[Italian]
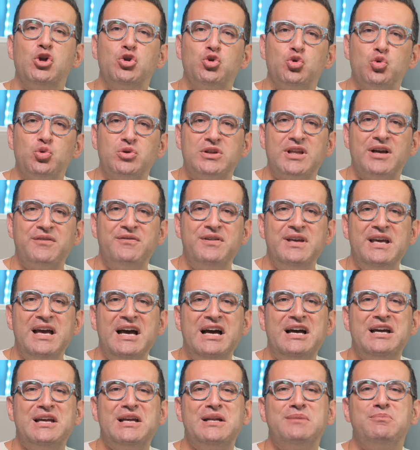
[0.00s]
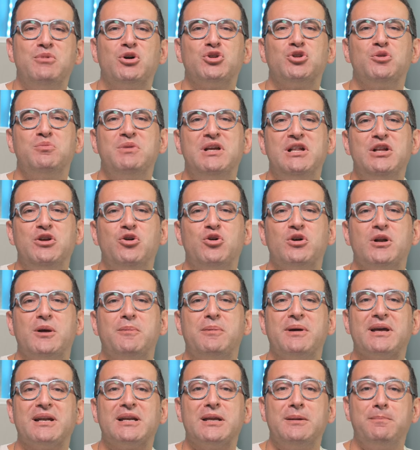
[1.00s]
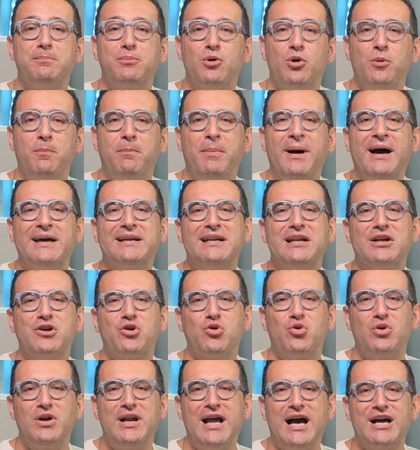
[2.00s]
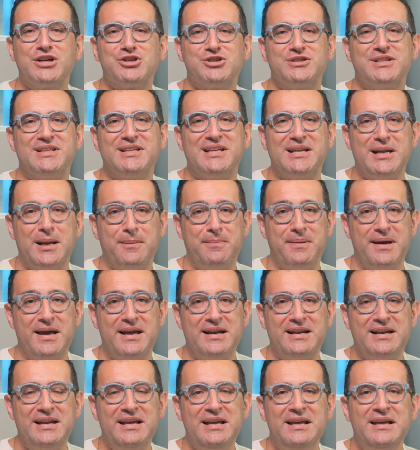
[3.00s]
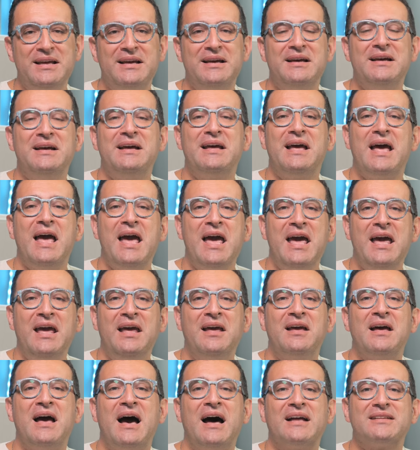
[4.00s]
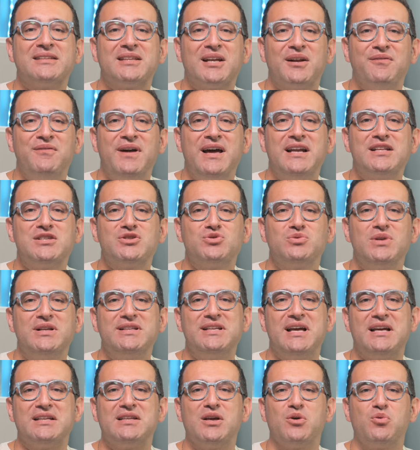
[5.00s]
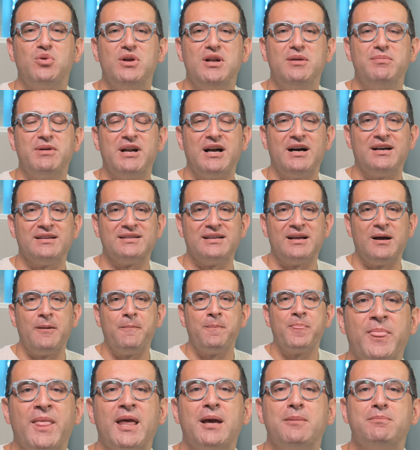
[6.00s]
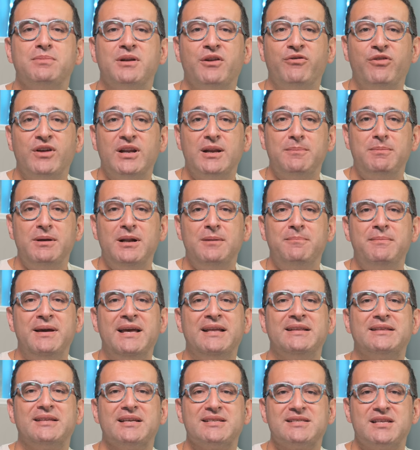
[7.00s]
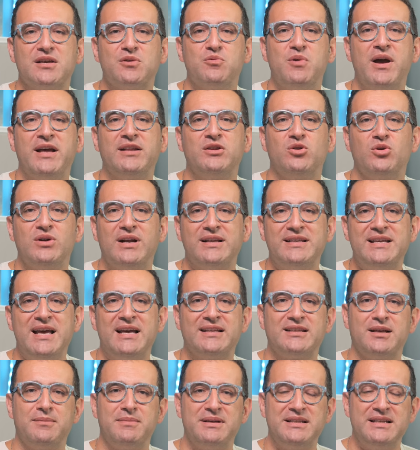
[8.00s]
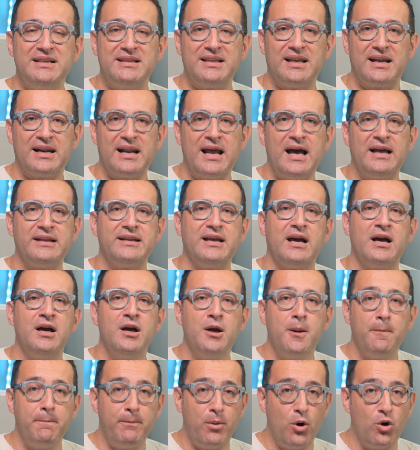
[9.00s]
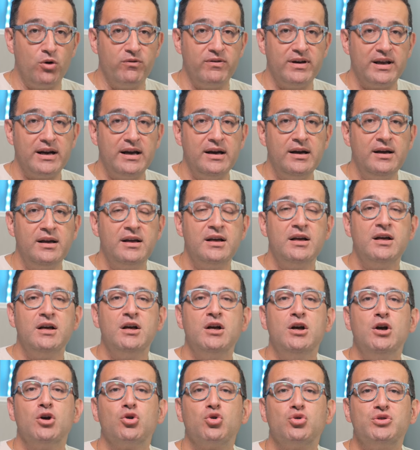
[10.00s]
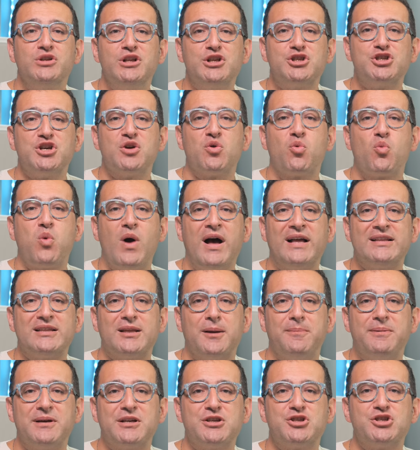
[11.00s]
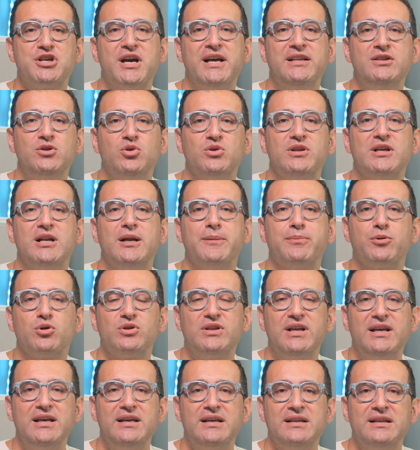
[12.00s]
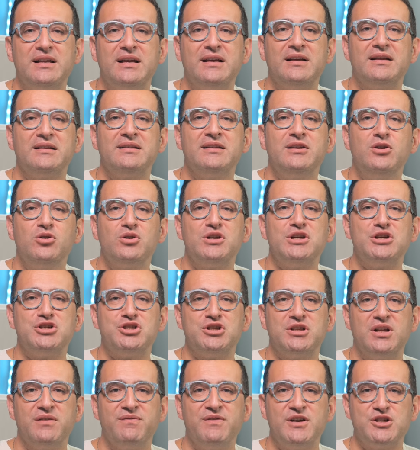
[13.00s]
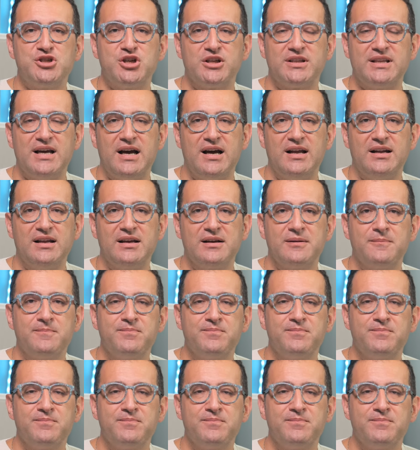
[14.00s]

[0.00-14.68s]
Tuttavia, il modo migliore per rimpolpare il collagene della pelle è attraverso una dieta equilibrata, preferibilmente seguendo la dieta mediterranea povera, con il 50% delle proteine di origine vegetale.